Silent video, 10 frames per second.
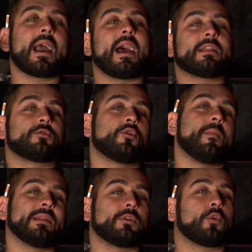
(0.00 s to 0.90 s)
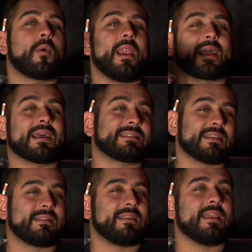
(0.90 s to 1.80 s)
cazzo lui mi ha dato quella
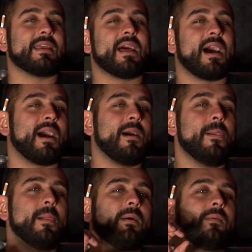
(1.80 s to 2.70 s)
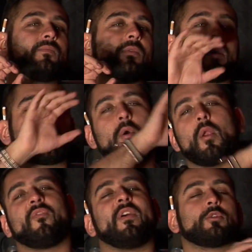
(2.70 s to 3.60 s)
cassettina,
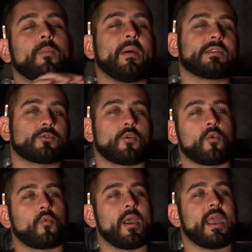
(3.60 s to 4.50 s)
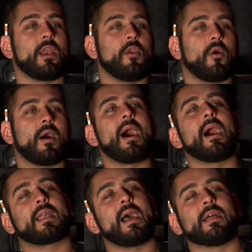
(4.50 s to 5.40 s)
quello ha fatto il pezzo con quello,
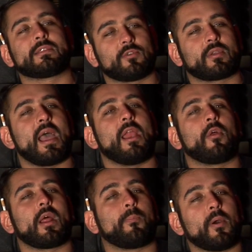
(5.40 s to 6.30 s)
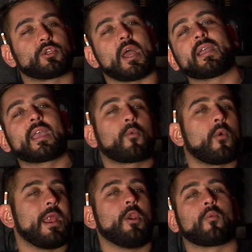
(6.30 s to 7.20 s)
ah cazzo ok allora poi c'è anche
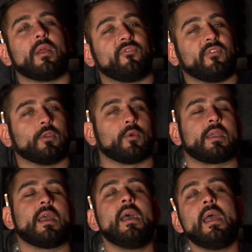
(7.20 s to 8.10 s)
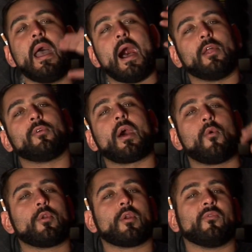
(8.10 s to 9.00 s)
quello, quel featuring, allora
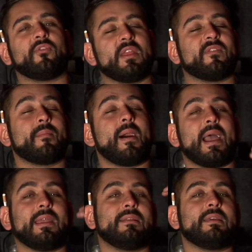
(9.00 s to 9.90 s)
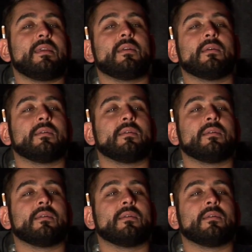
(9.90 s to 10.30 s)
uno non finiva mai di,